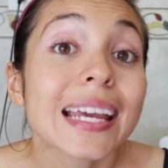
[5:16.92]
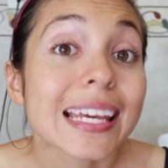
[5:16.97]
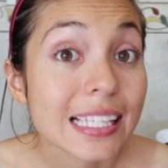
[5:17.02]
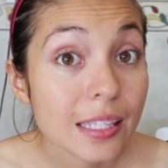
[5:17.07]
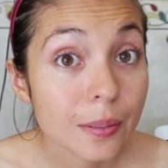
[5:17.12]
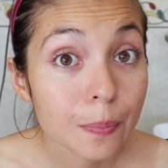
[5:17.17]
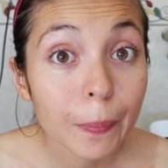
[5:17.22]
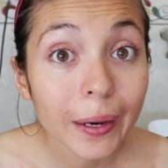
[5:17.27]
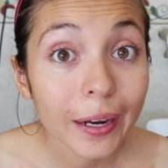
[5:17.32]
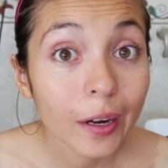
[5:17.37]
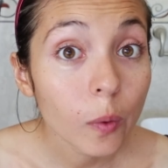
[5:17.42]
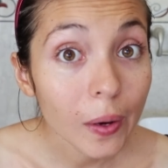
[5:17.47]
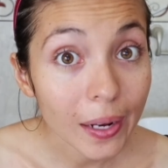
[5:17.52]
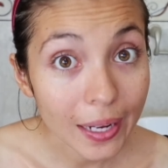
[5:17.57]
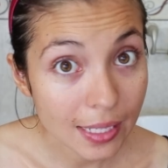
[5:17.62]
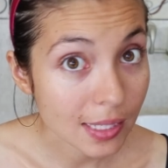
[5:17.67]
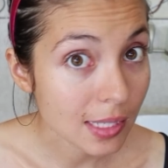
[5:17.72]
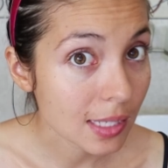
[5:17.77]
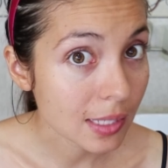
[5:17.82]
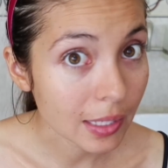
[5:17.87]
Espero a
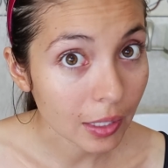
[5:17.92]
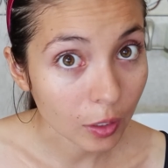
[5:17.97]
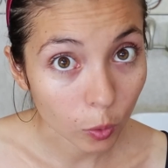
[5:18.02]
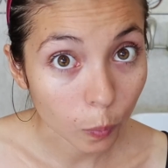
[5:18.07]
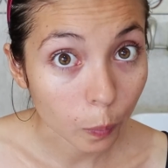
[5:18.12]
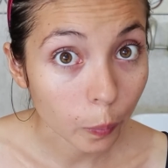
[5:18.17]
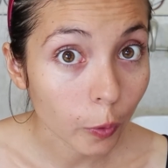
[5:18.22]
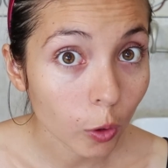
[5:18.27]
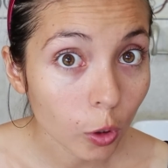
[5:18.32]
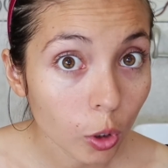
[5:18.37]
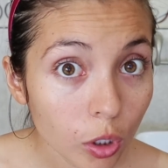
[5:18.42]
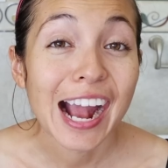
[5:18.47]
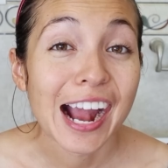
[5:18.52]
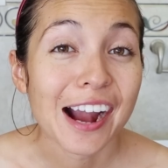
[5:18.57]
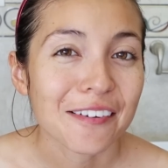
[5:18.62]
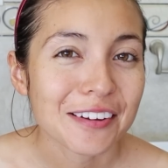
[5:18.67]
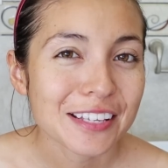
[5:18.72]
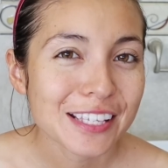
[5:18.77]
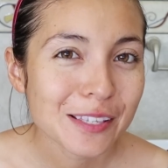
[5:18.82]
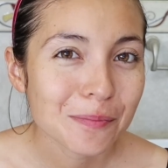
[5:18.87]
que se seque un poco.
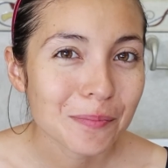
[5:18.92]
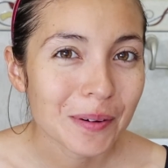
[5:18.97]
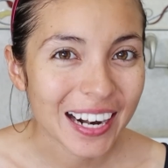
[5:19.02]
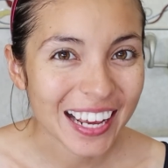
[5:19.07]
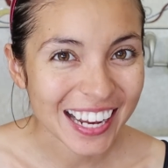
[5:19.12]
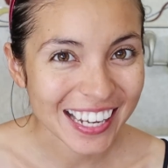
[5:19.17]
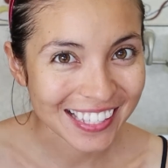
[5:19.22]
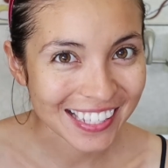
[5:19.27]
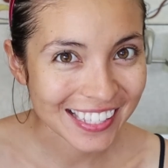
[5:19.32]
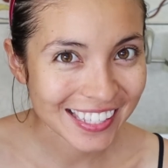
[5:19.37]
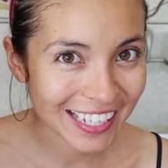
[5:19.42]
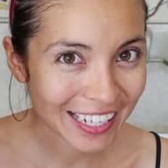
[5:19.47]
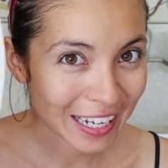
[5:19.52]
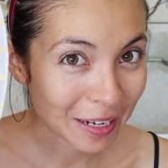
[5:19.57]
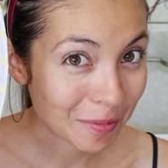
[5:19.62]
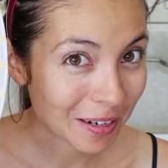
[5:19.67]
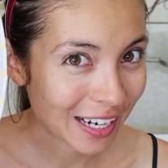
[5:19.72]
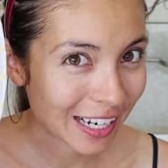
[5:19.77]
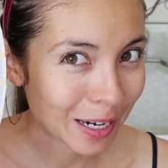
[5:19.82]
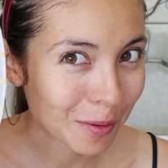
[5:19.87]
A veces para que se
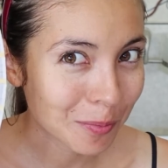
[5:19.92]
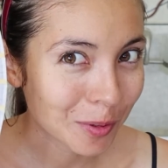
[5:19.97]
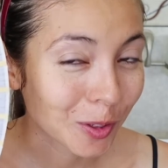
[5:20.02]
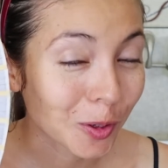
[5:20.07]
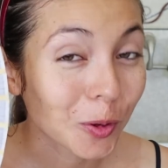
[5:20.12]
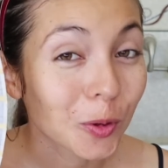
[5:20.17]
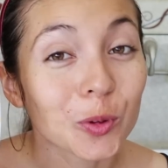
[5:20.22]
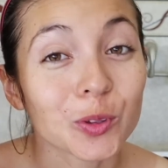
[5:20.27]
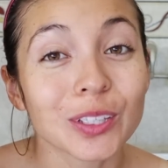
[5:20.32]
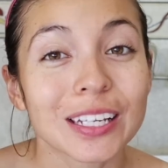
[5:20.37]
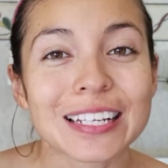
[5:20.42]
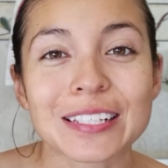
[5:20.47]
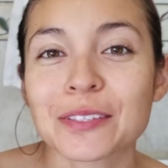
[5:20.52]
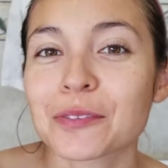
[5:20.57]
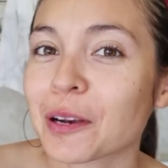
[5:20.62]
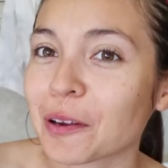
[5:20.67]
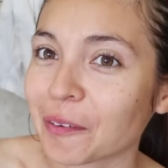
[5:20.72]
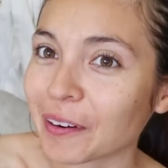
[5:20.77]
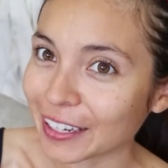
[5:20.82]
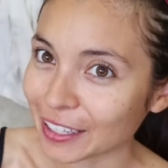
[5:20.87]
seque más rápido
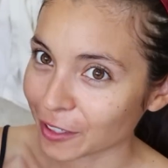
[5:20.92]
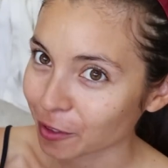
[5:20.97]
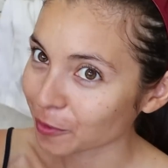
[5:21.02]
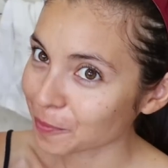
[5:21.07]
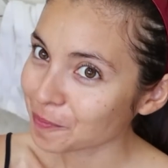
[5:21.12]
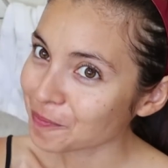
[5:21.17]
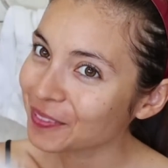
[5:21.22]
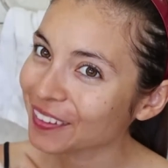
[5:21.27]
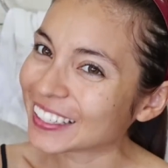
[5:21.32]
utilizo un abanico.